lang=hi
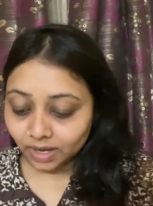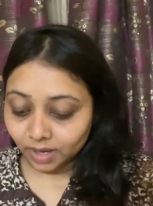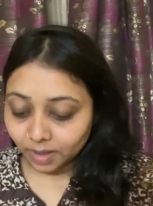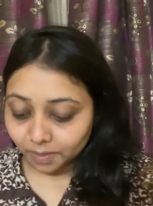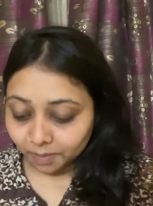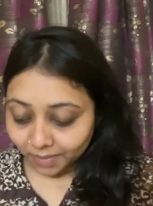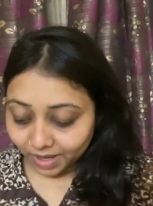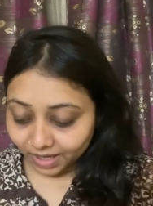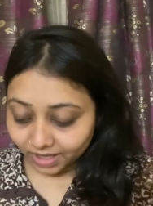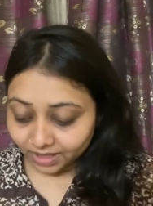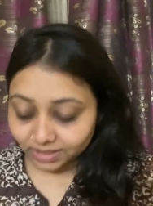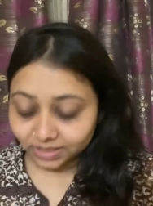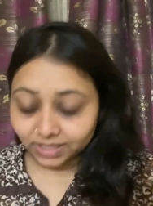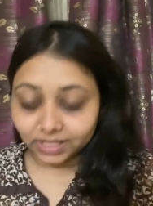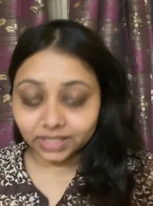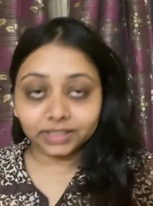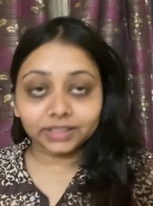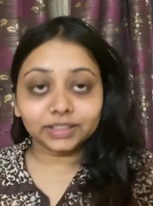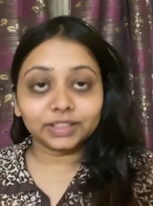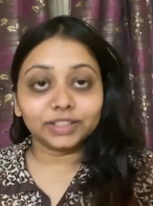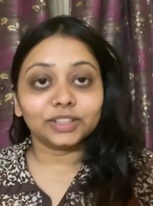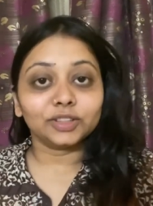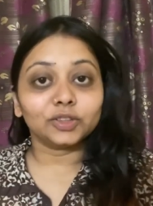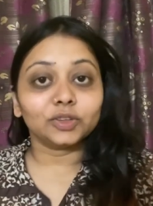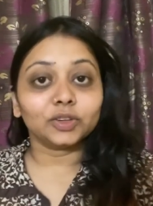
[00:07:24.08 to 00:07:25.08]
मेहनत
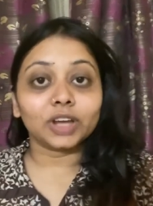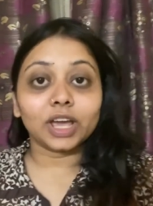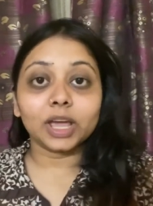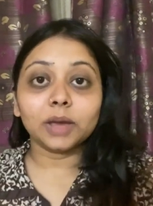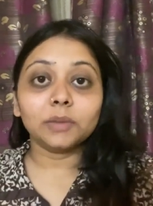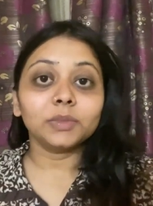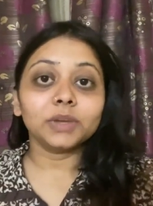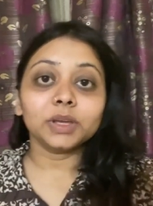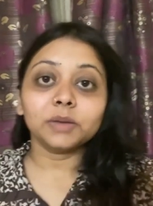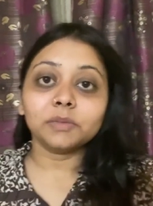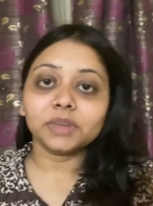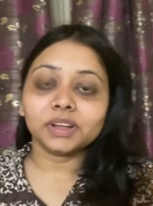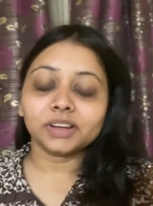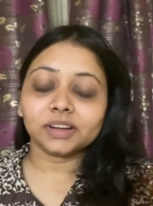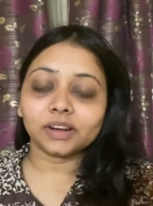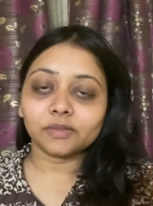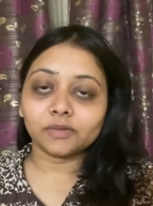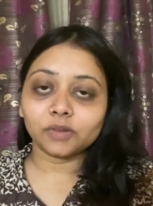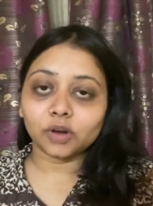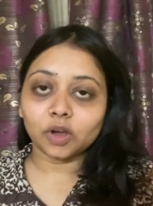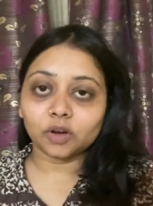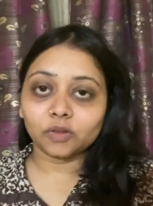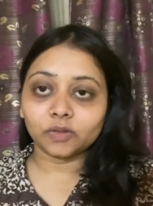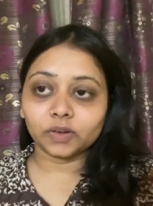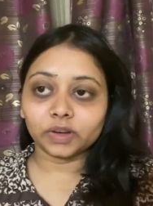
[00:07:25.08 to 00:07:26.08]
लगती है तो टाइम नहीं मिल रहा
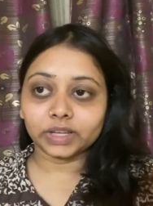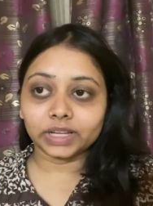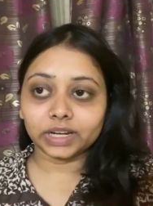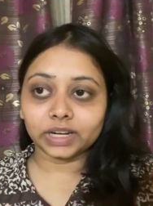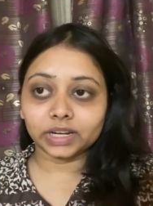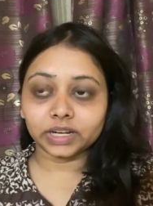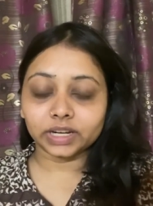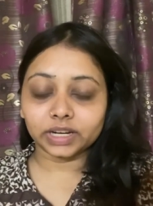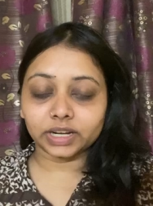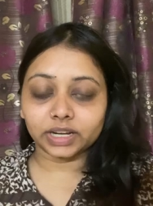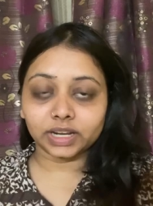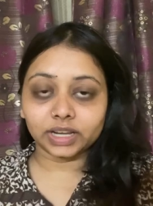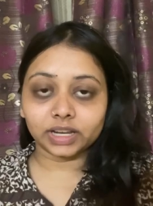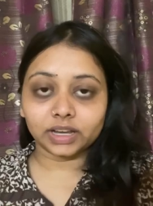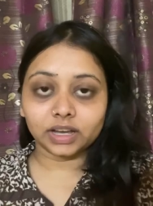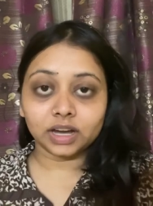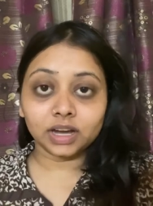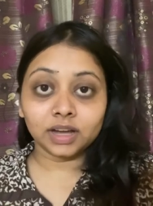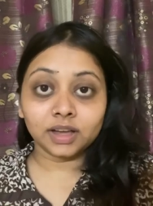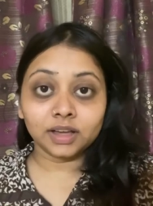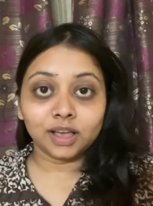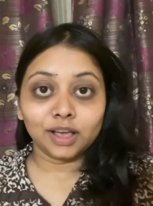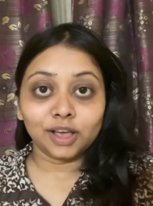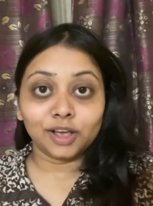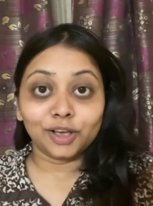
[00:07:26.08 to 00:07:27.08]
व्लॉग वगैरह करने का
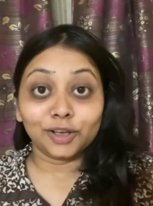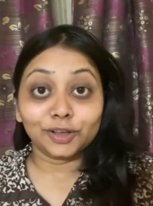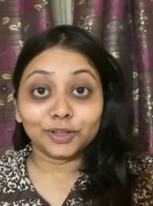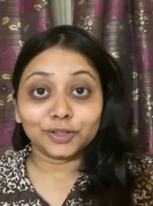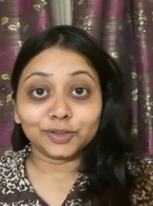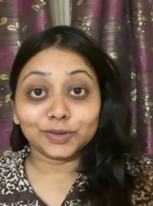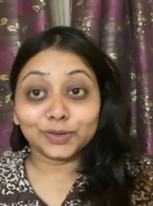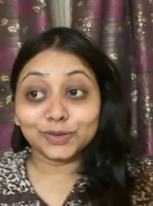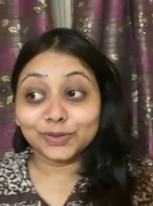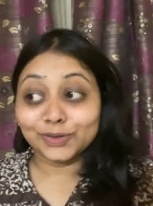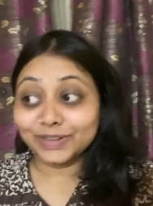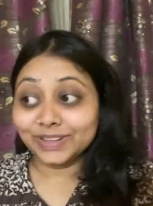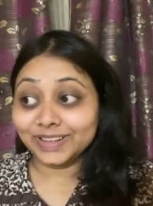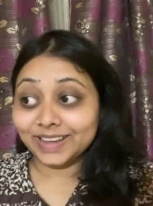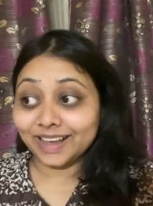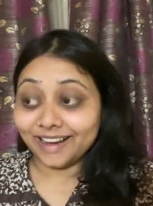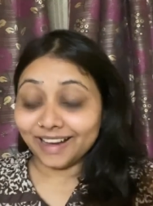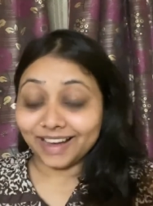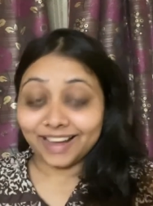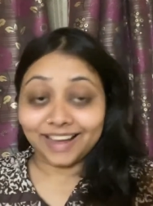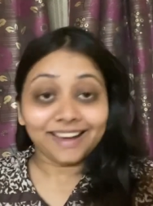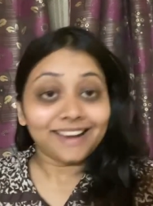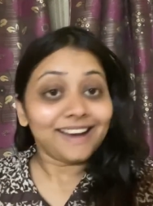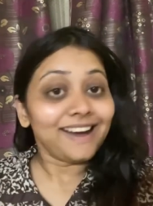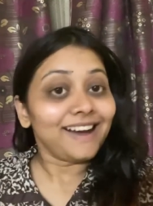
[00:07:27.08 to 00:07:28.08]
सो so, या
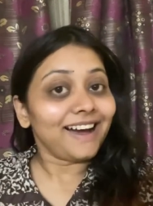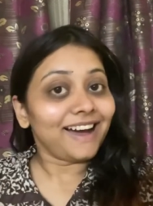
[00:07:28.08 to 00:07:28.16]
yeah,